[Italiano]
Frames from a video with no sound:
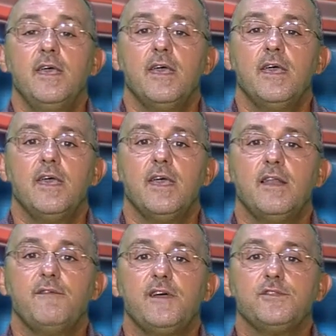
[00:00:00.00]
eh,
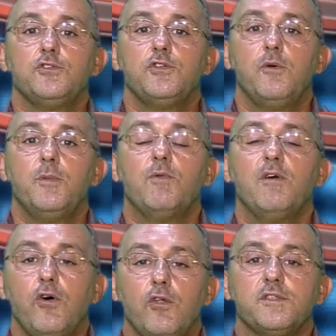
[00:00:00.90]
al fatto di come una
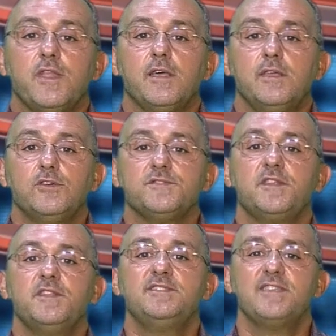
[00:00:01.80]
volta i
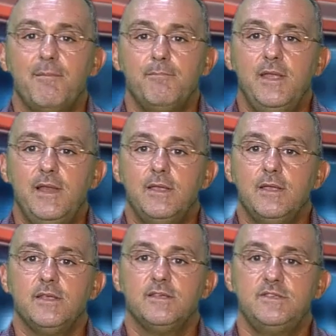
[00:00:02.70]
nostri disabili
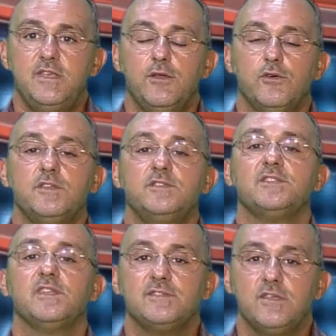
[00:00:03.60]
siano in
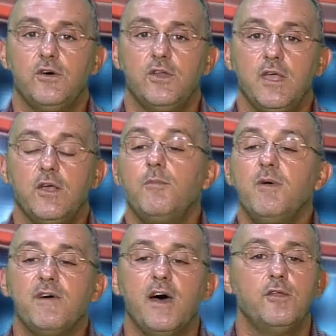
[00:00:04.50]
stazione,
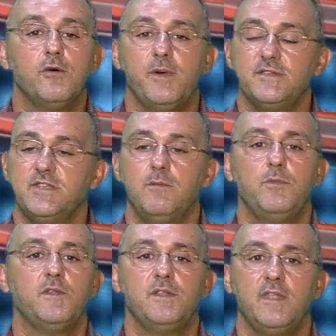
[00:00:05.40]
come fanno per
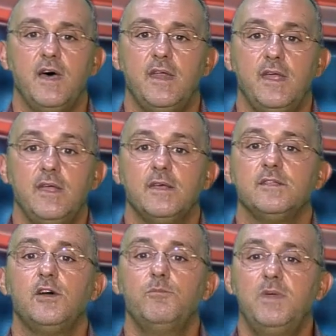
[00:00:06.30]
esempio ad andare
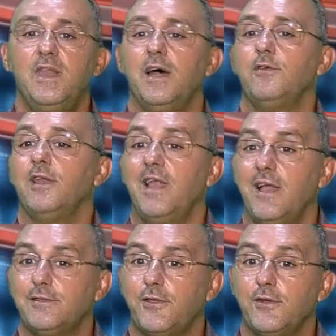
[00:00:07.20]
da un binario
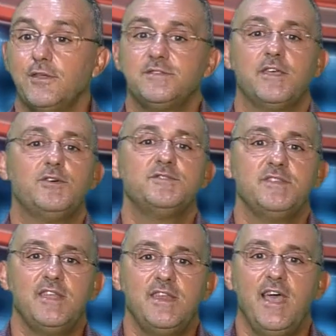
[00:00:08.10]
all'altro, se
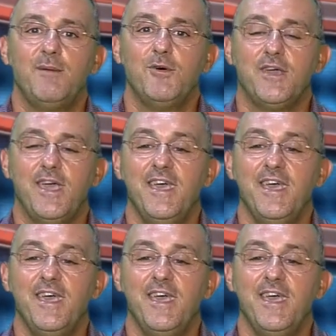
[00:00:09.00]
consideriamo che